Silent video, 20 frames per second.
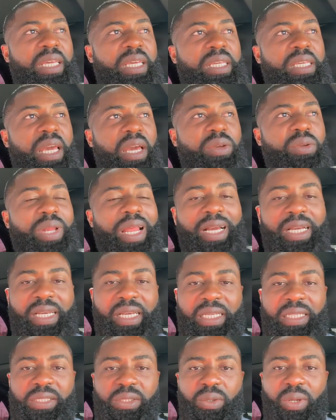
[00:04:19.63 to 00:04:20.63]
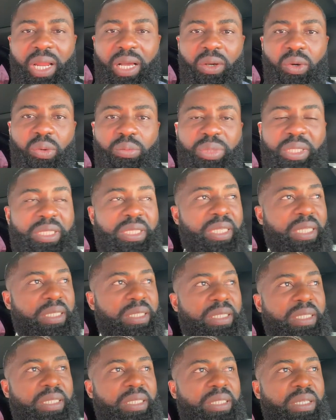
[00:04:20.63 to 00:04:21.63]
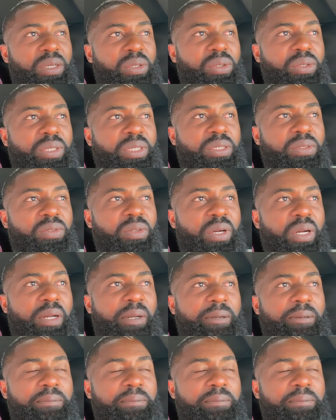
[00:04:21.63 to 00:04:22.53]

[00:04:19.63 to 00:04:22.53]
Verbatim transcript: il y a eu la crise de l'agrobusiness ici en Côte d'Ivoire.